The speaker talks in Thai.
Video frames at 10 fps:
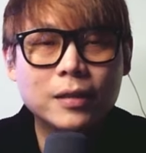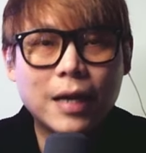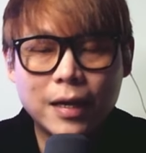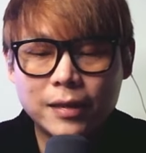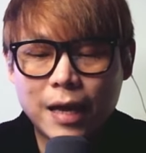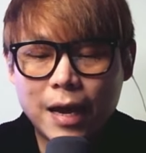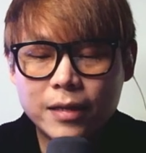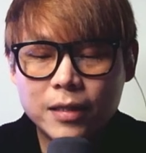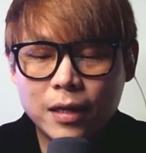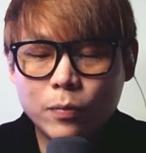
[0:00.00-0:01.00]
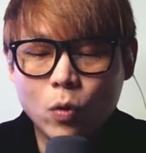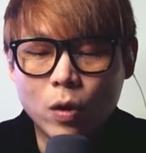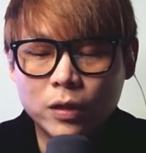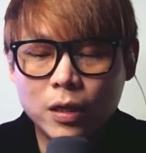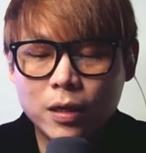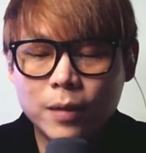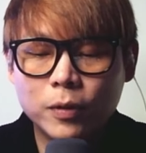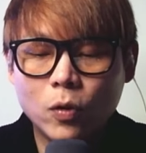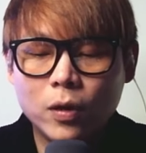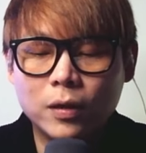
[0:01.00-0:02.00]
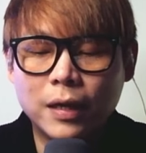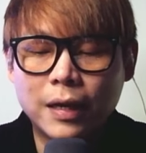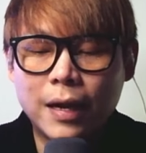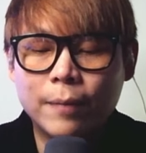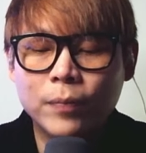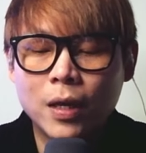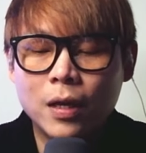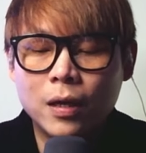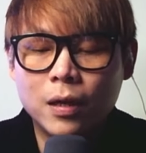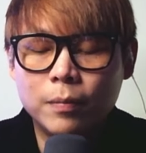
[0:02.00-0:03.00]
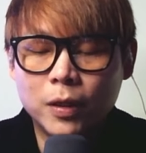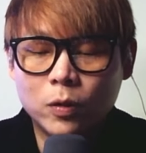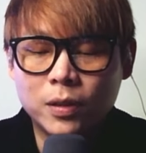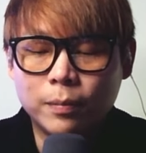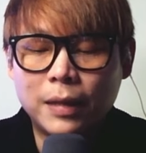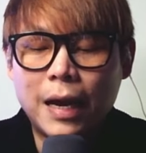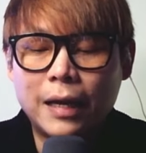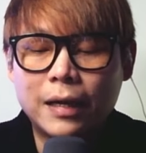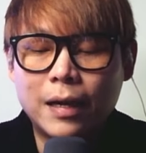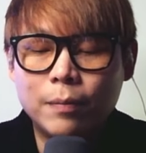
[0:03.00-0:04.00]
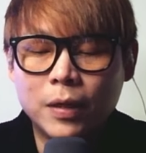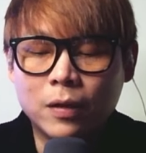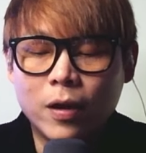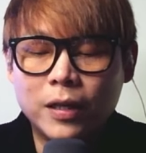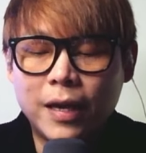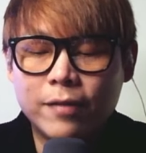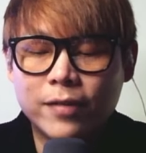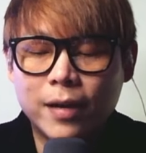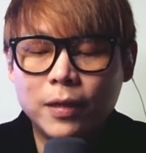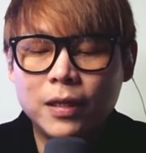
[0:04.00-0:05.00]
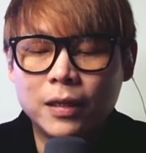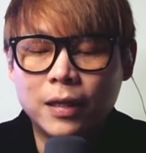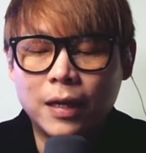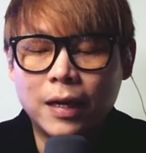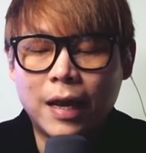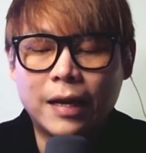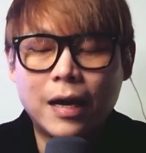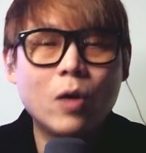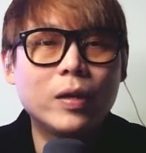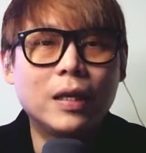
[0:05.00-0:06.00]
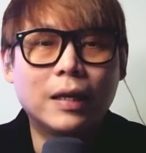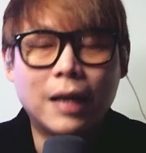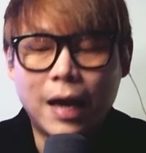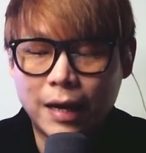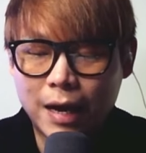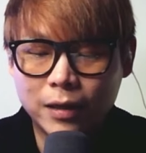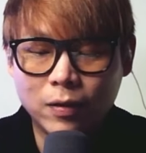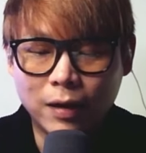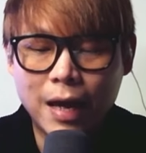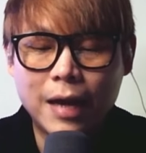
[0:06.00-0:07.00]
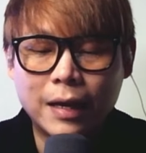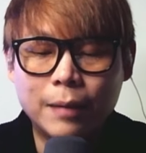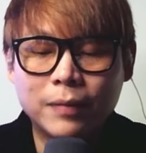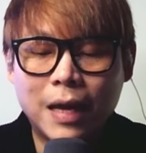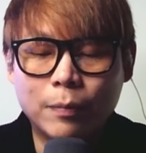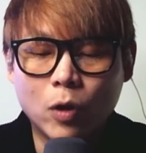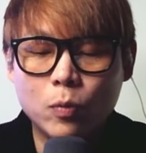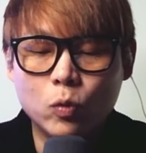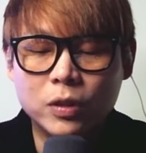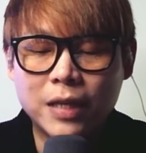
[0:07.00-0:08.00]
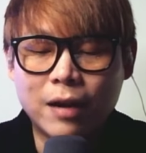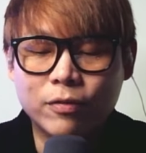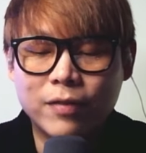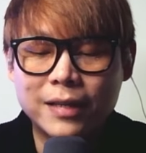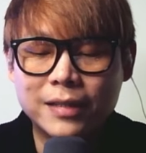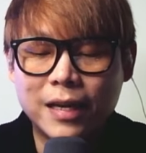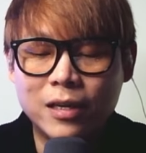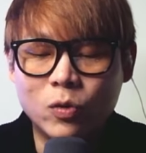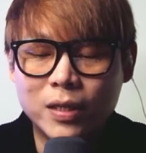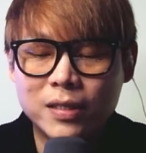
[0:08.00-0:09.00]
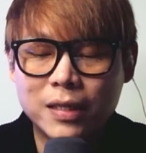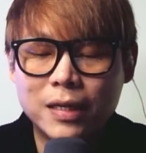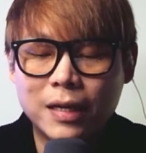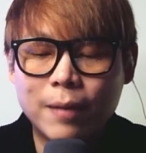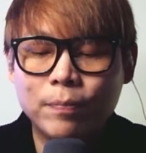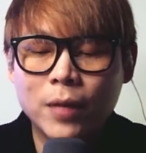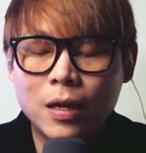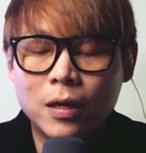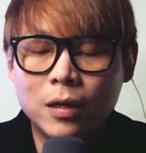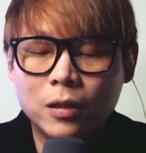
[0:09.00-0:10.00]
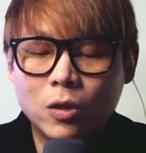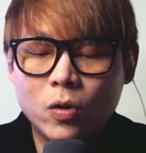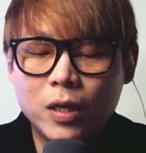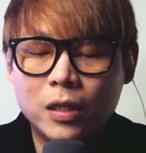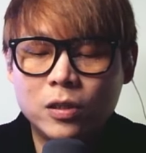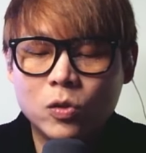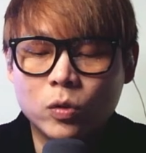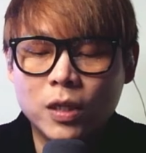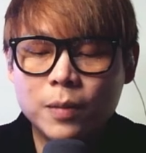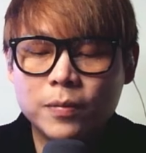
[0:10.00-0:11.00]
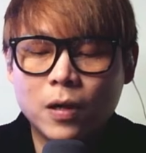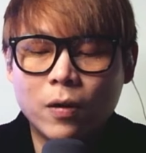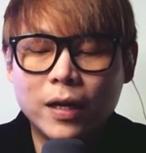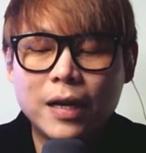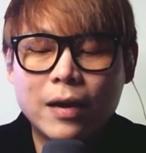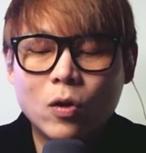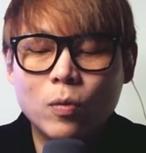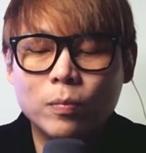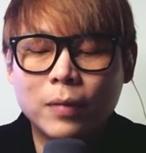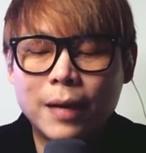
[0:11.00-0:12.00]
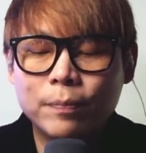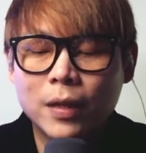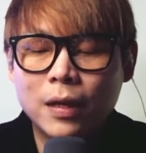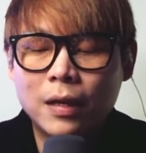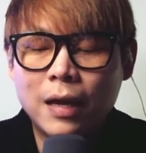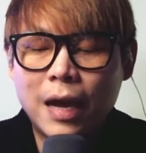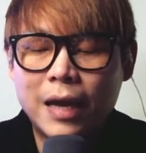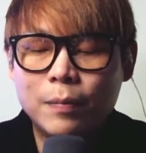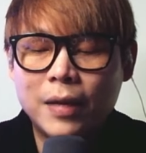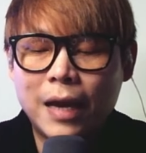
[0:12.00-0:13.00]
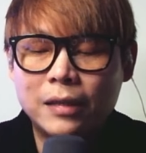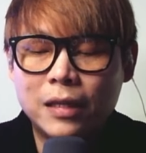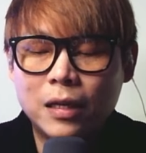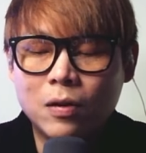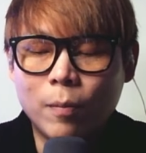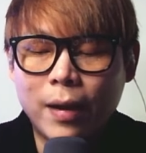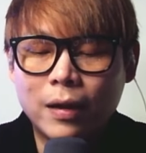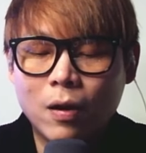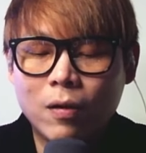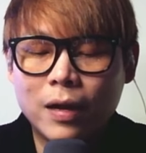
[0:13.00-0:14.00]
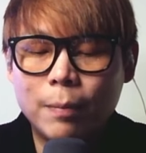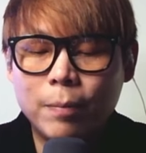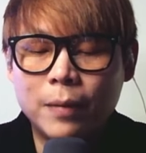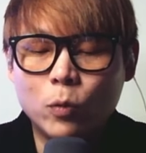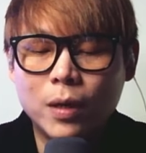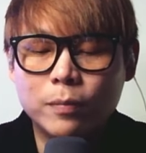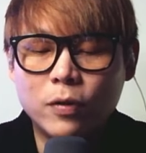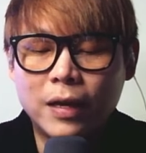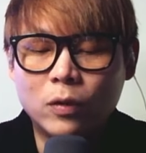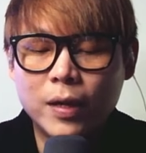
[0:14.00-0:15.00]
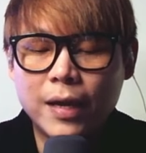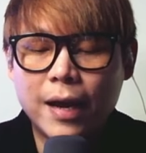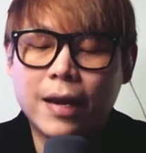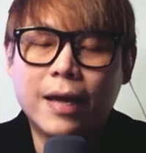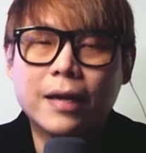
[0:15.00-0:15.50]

จากกระแสเชิงบวกที่เริ่มต้นนะครับ เมื่อต้นสัปดาห์นะครับ Bitcoin ETF ครับได้ดึงเงินไหลเข้าอีกหลายล้านดอลลาร์ครับตามข้อมูลจาก f a s i Investor ครับ โดยสุกที่ 12กรกฎาคมครับ IBIT ของ Backlog ครับเป็นผู้นำเทรนด้วยการไหล